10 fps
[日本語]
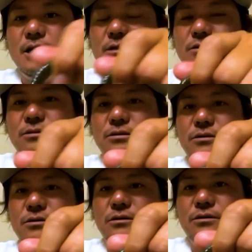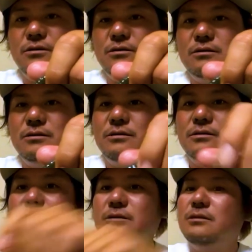あのー、
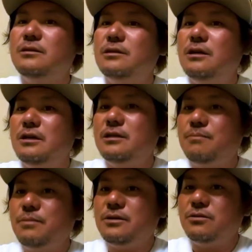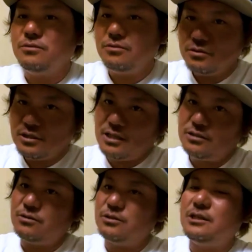やっぱりこう
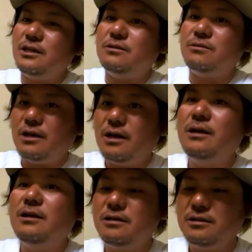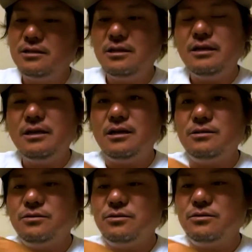ポルキャストしたりとか
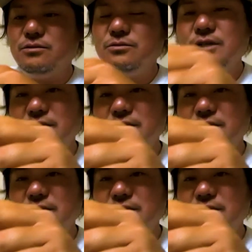抜